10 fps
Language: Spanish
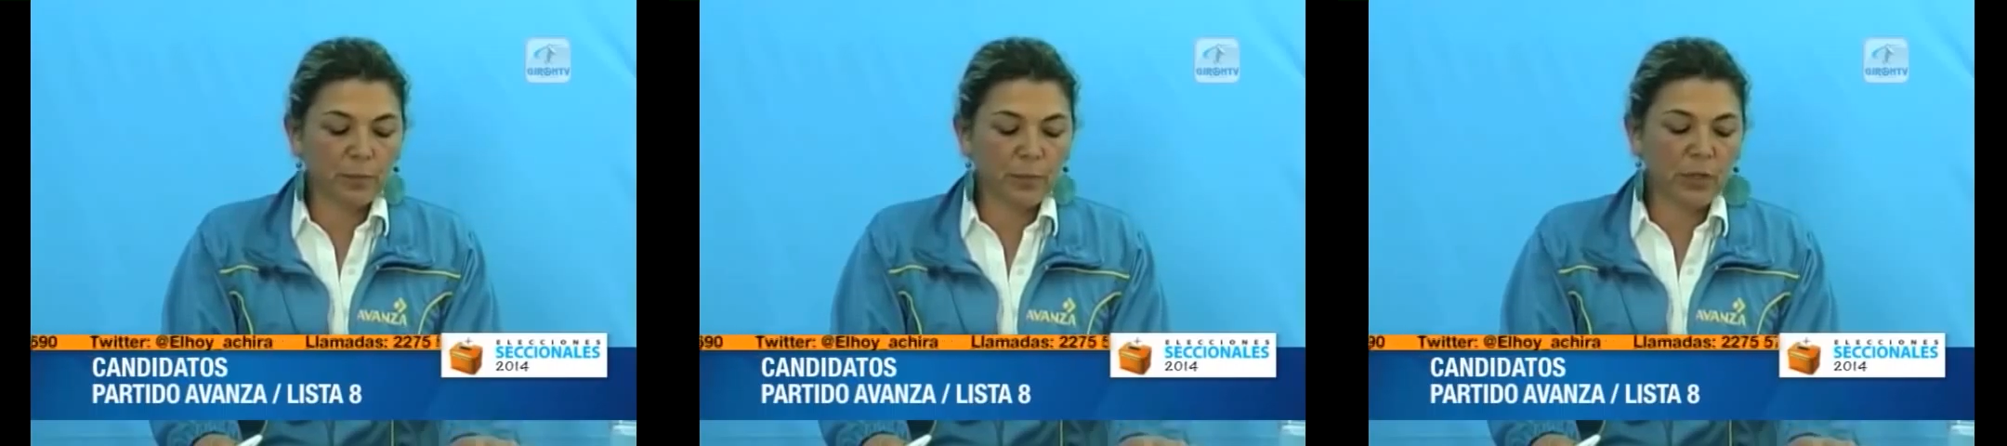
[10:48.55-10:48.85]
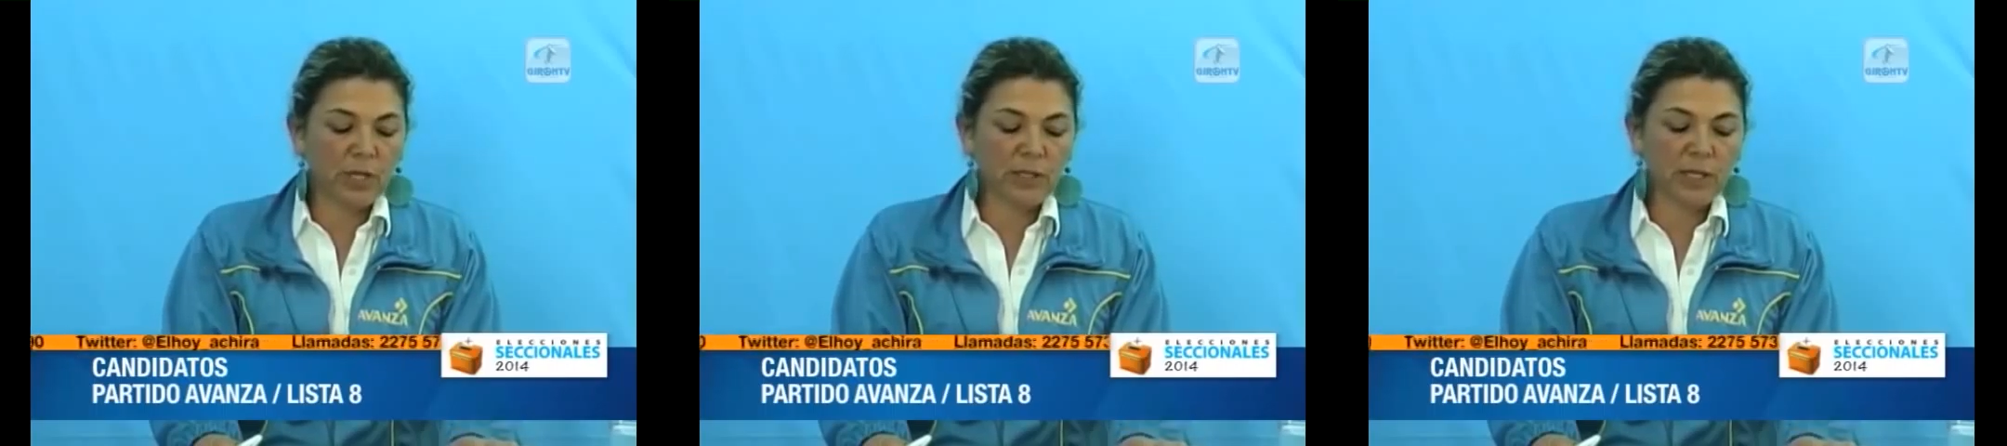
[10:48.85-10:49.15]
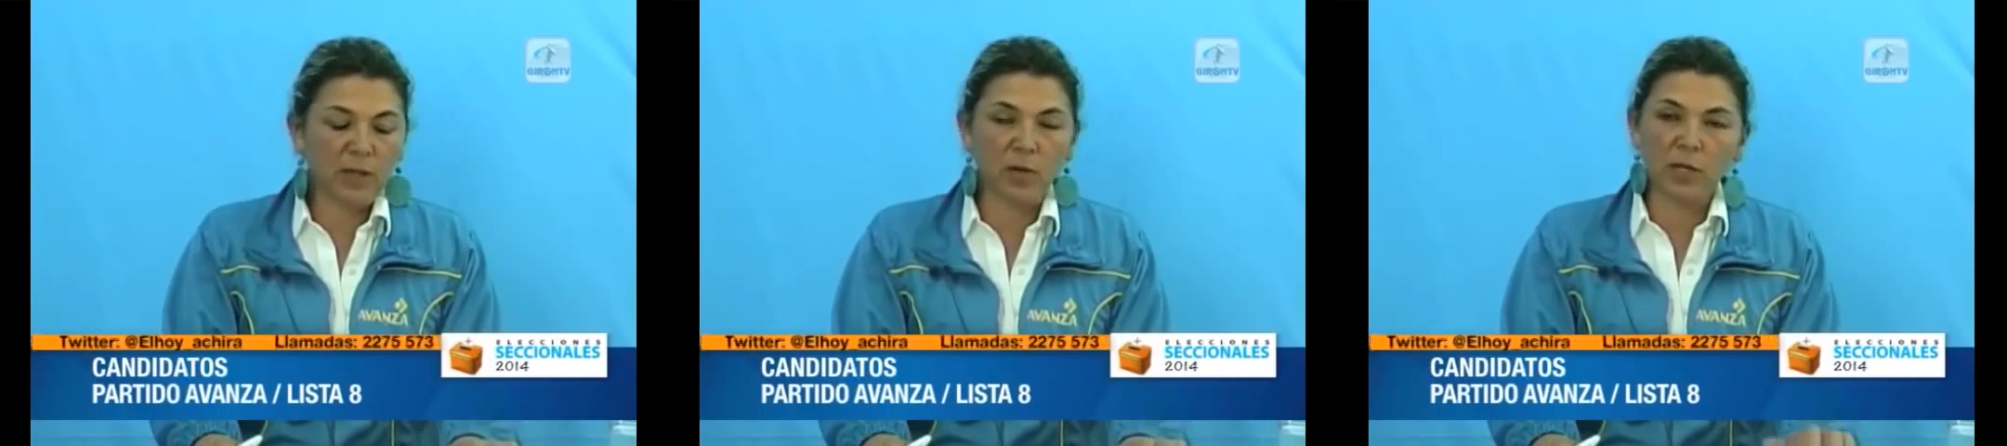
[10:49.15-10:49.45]

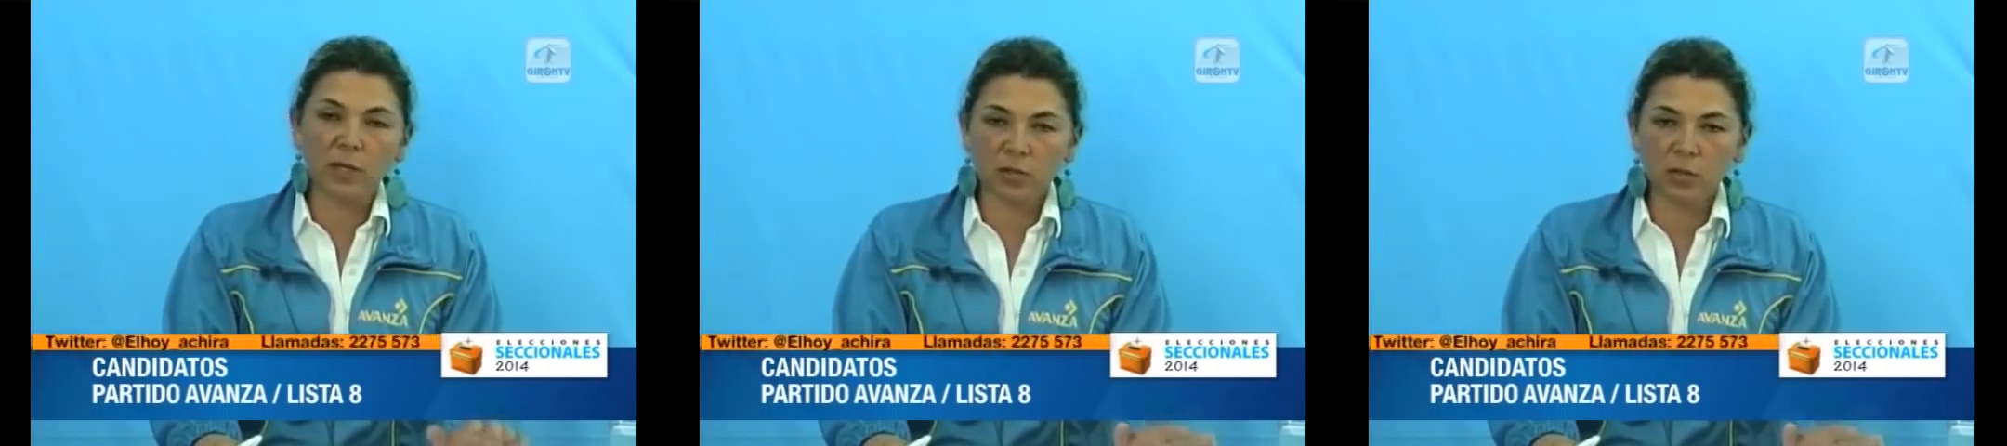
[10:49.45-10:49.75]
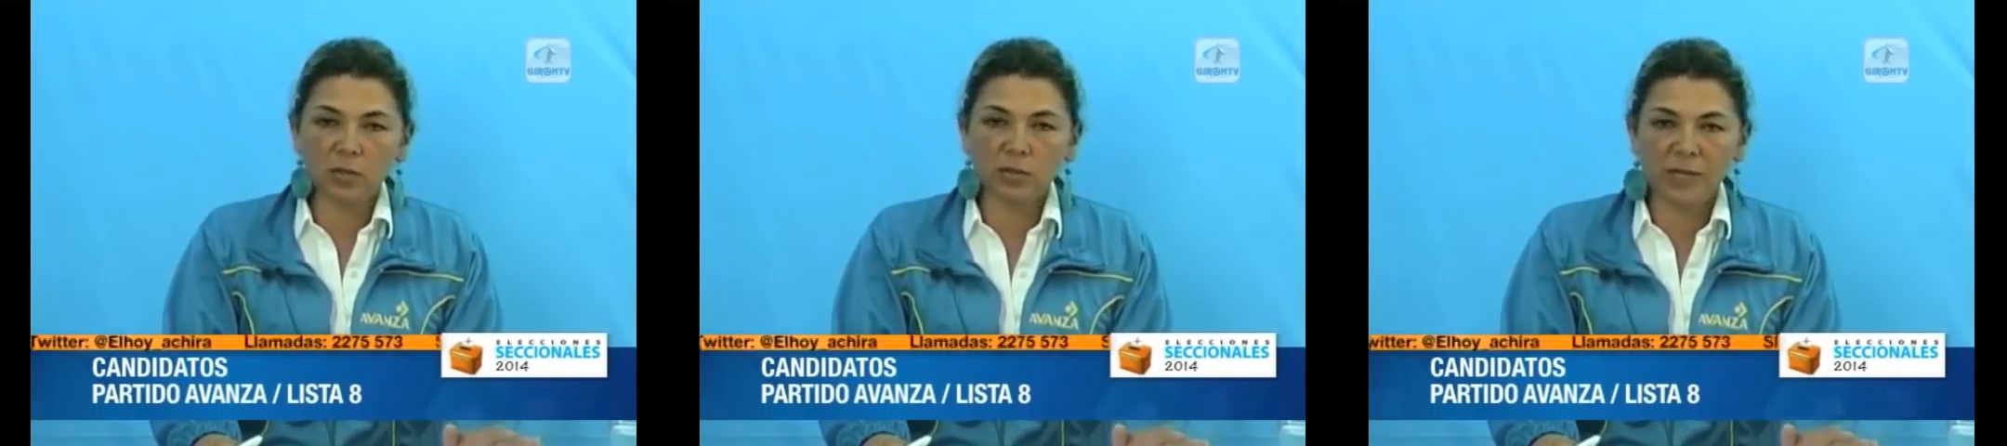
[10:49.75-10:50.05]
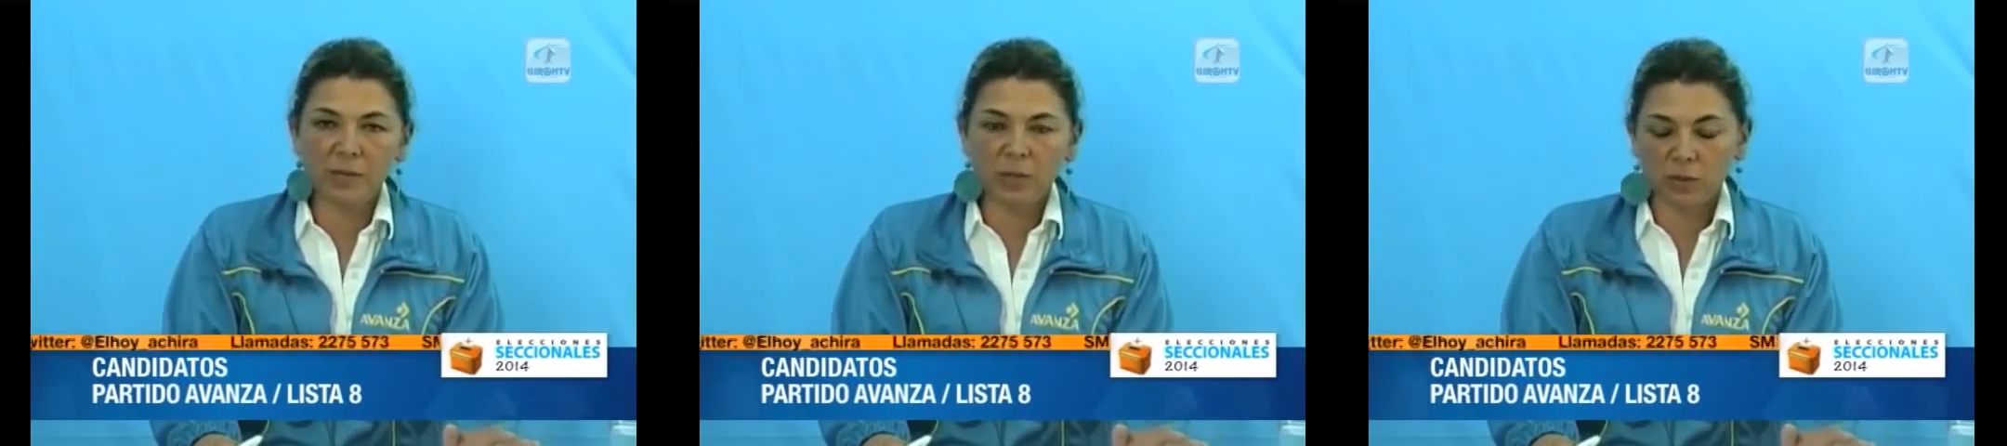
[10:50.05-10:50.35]
proyectado en los otros
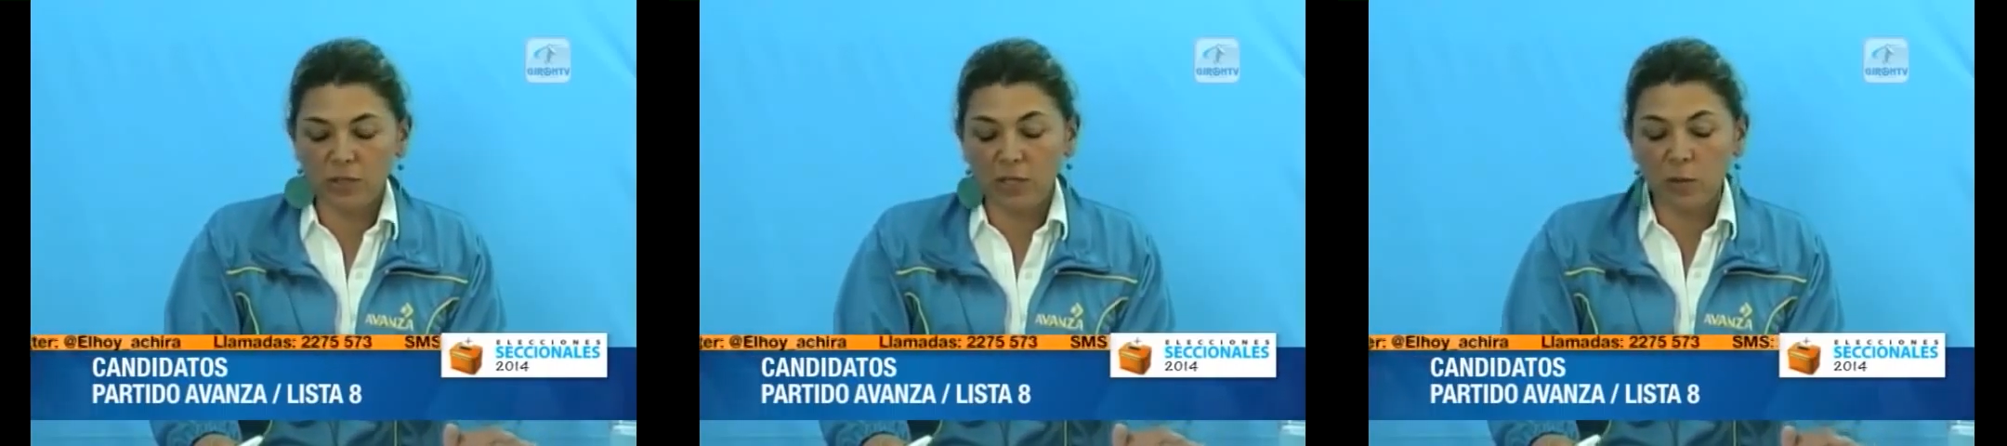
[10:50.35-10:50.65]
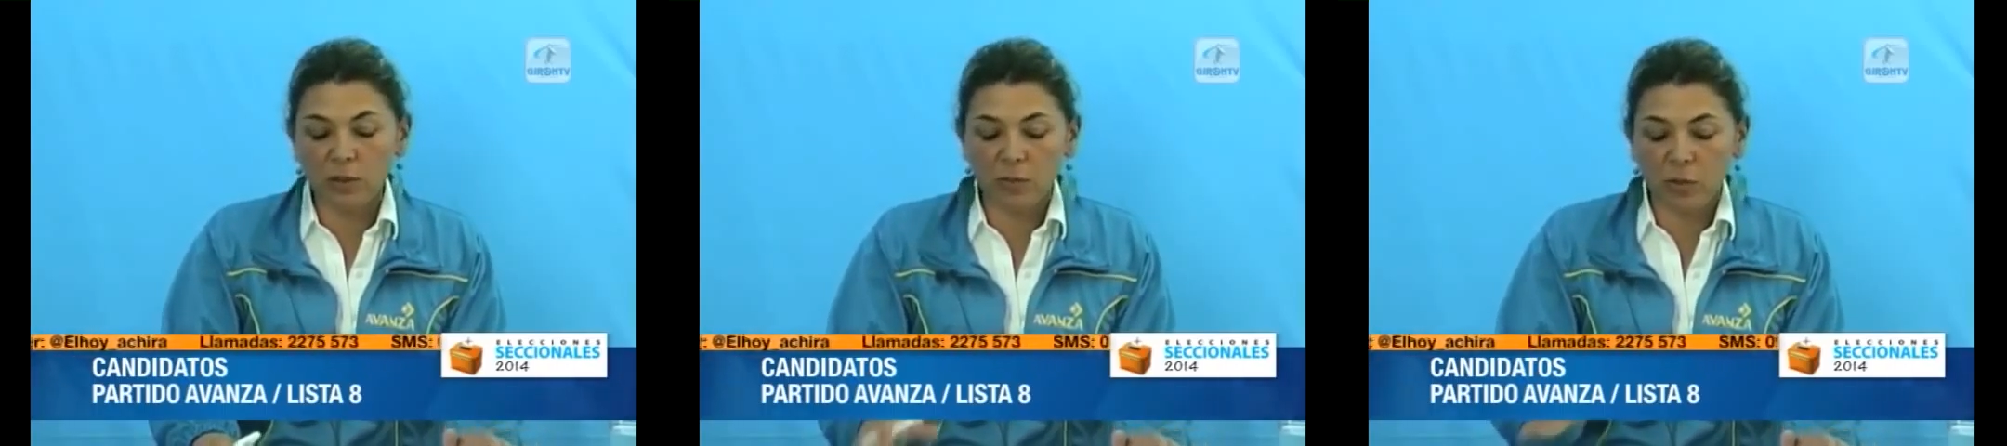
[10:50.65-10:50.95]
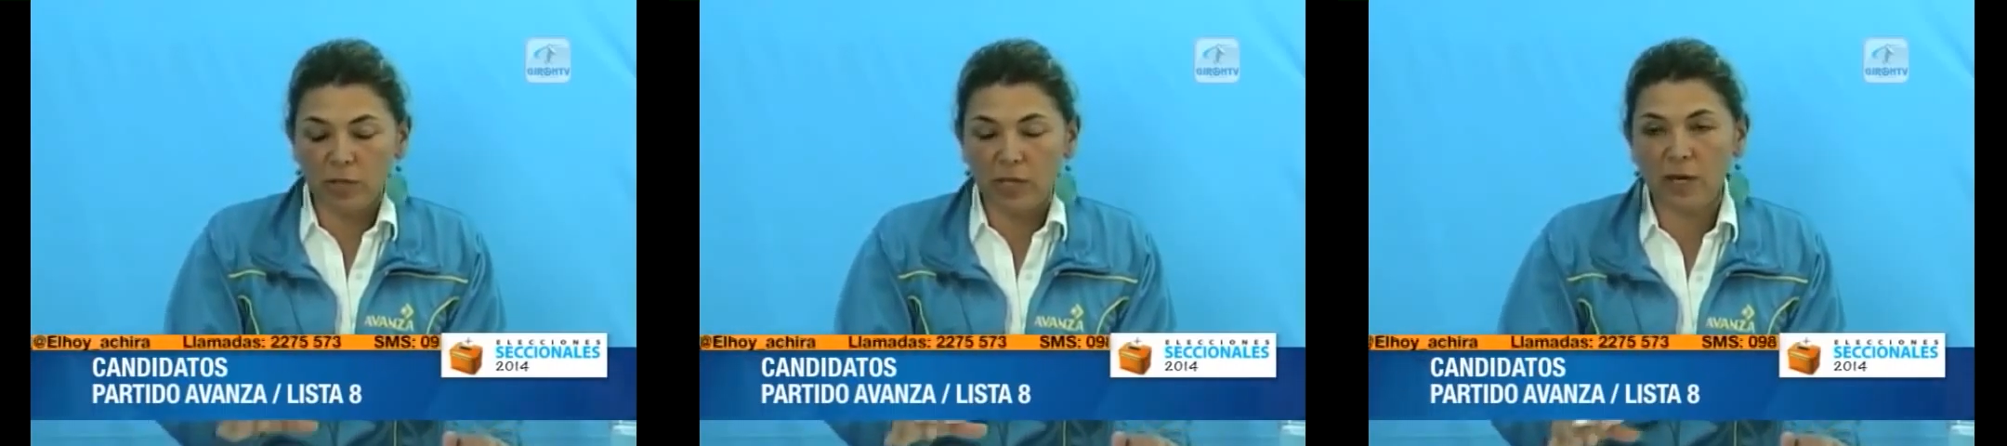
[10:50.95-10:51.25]
ámbitos y al último
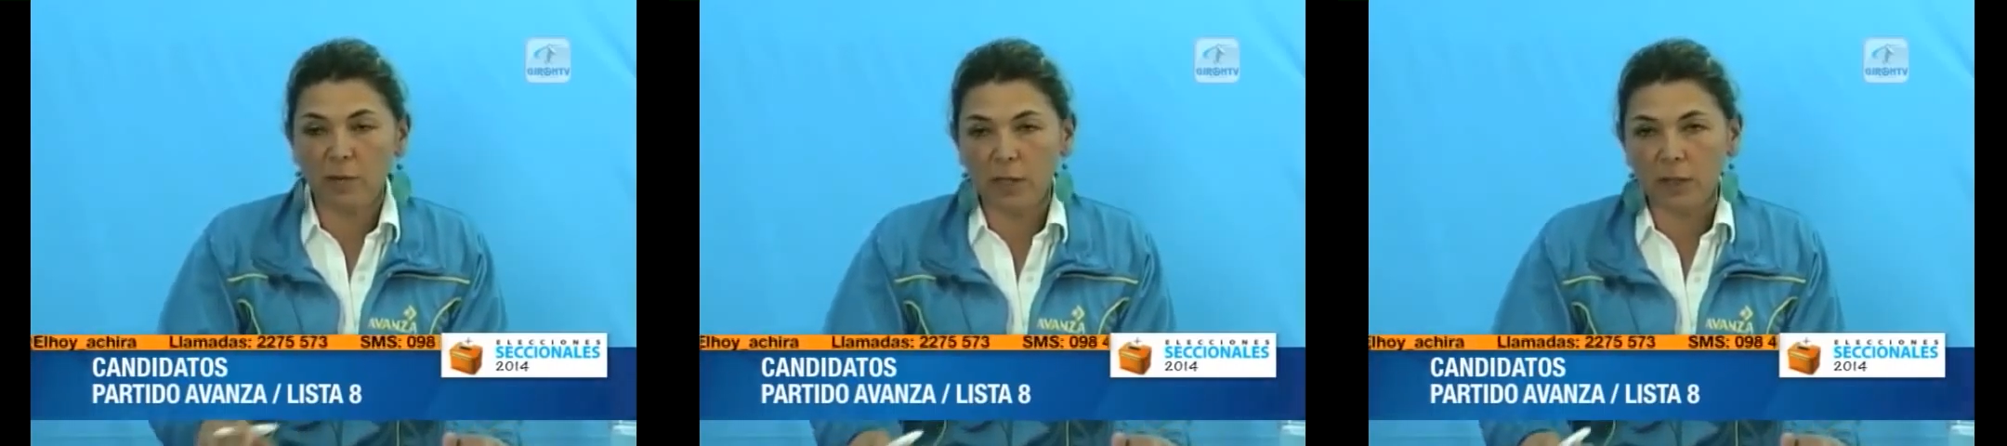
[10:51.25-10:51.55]
lo dejaba